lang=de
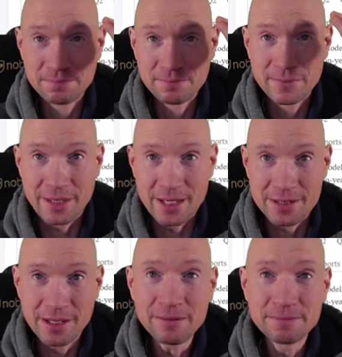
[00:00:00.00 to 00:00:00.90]

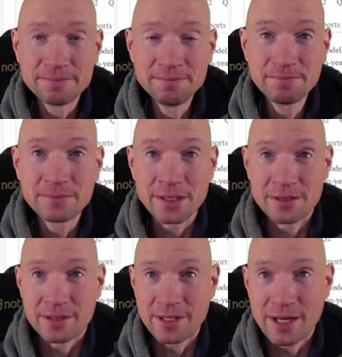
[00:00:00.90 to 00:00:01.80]
Tesla. Das
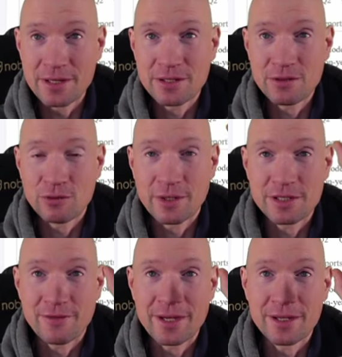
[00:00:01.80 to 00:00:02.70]
ist das Erste. Und das
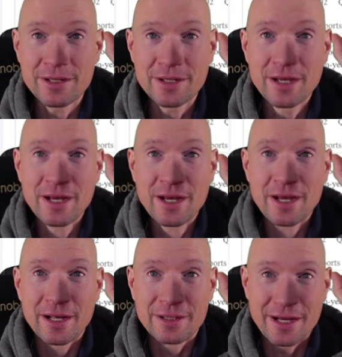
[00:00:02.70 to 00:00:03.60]
Zweite ist,
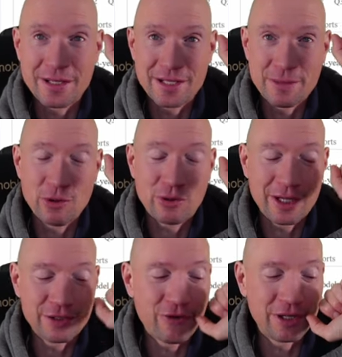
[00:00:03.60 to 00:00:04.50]
Tesla ist immer noch
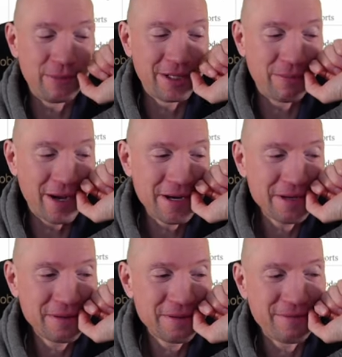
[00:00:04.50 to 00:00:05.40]
ganz vorne mit dabei,
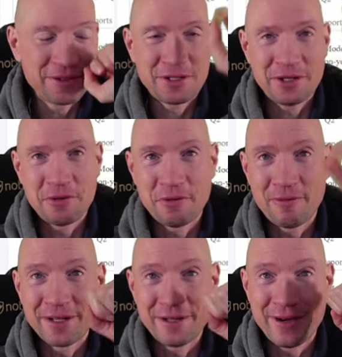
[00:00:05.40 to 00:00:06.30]
was ich gleich auch noch
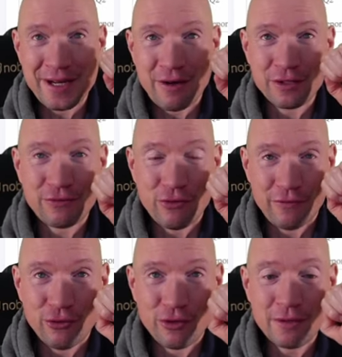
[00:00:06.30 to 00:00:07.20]
weiter
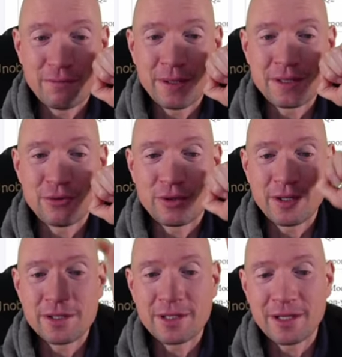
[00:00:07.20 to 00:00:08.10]
ausführen würde
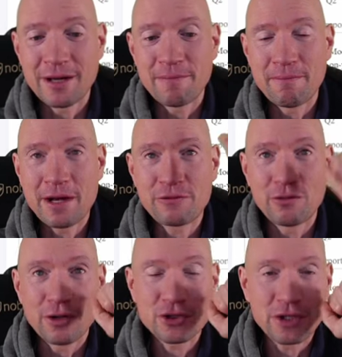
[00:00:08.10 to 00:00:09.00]
bezüglich jeder
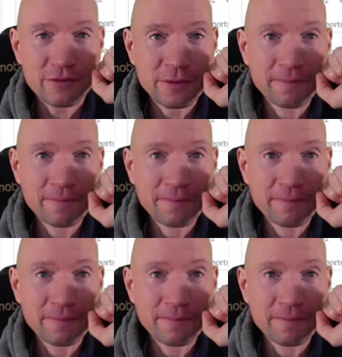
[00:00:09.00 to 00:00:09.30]
Marktführerschaft.